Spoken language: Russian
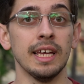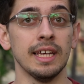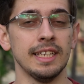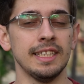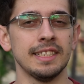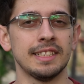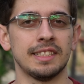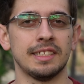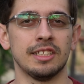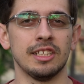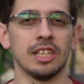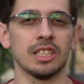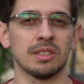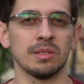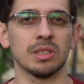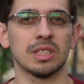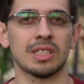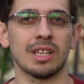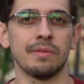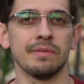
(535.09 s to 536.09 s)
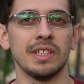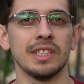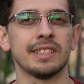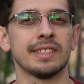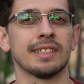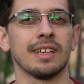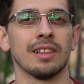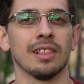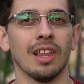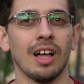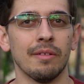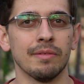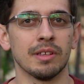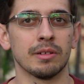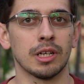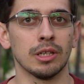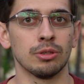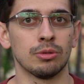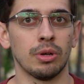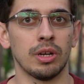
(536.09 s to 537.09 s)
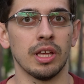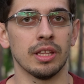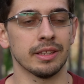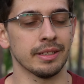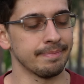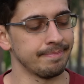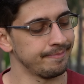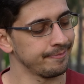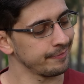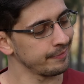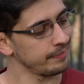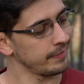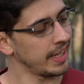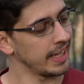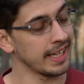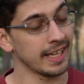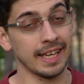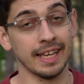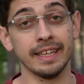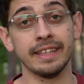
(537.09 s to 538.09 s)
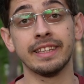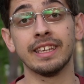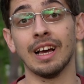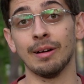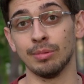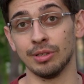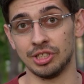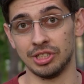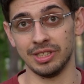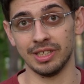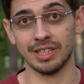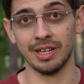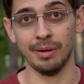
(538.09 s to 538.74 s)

И, естественно, сравнить с главным конкурентом яблочной